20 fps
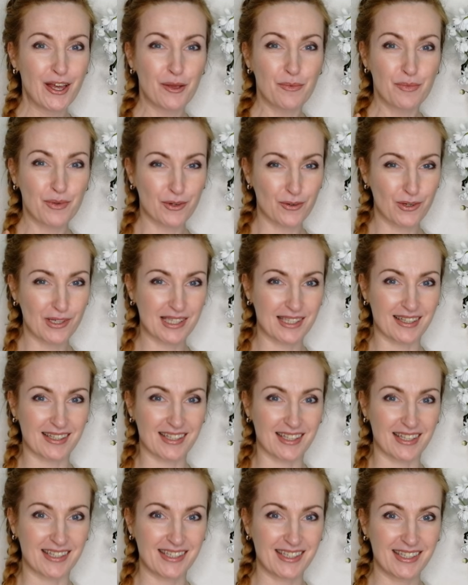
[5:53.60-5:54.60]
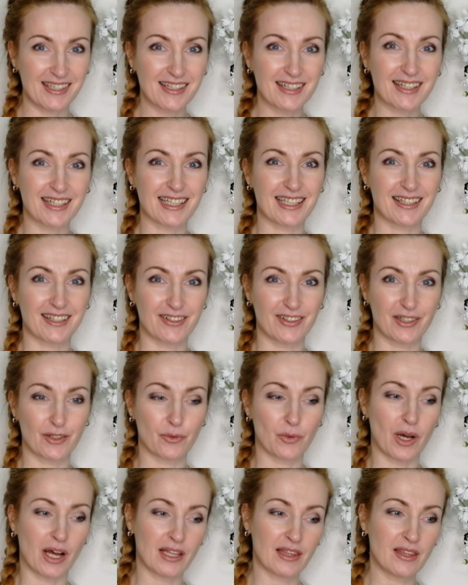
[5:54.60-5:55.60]
беру астаксантин как я
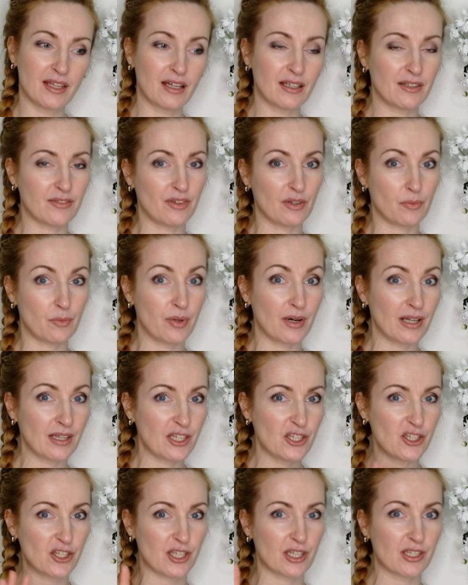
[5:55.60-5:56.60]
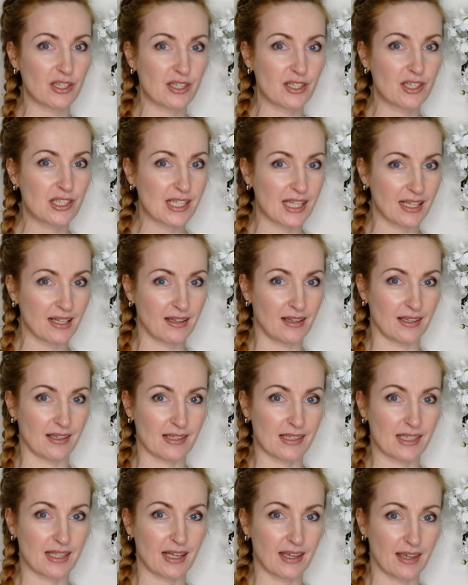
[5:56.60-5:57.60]
говорю одна-две баночки целые
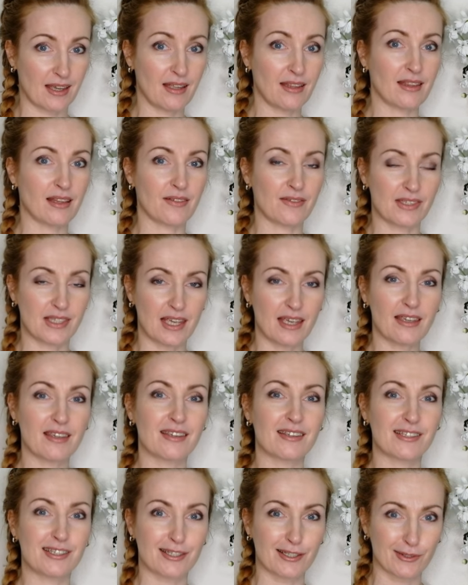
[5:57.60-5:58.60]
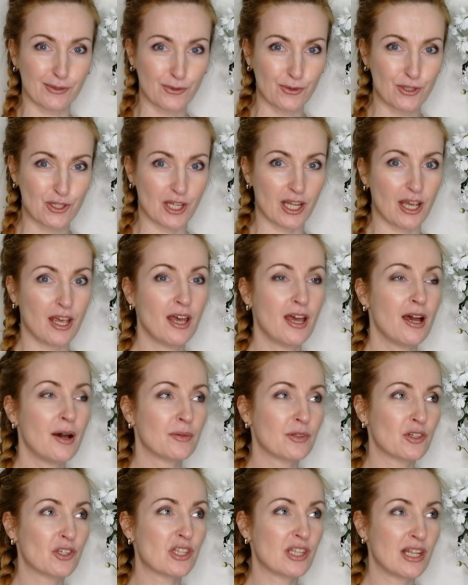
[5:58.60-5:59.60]
стоят на всякий случай
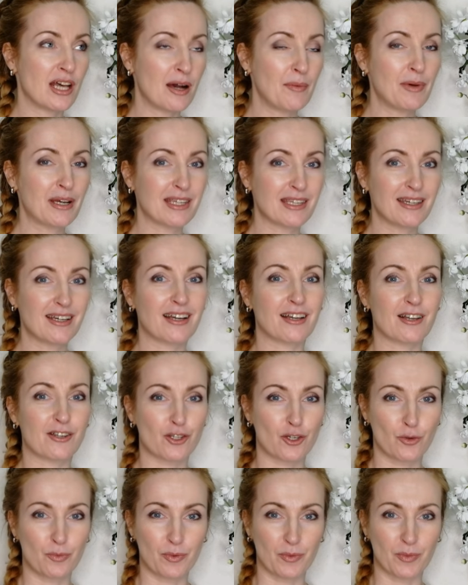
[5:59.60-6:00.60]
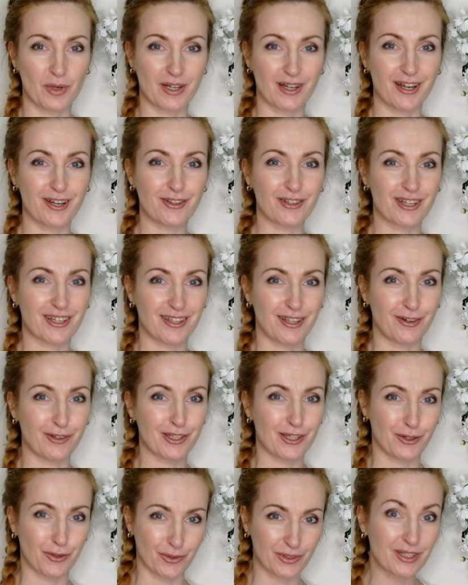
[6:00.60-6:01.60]
потому что нам они хорошо помогают когда вот
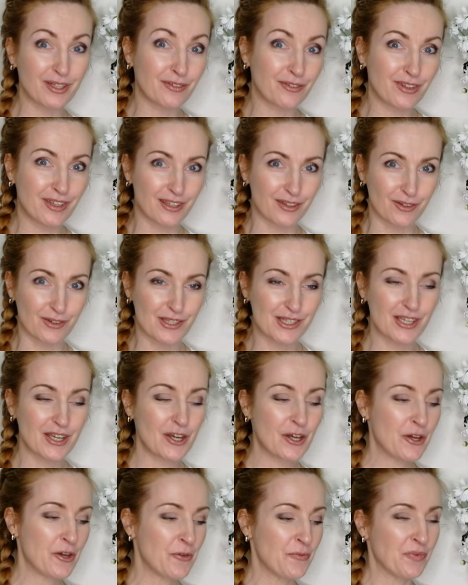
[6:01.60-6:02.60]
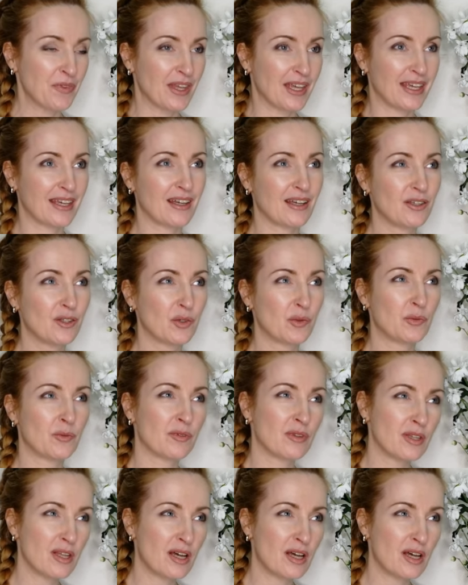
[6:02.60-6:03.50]
какой-то вирус и я думаю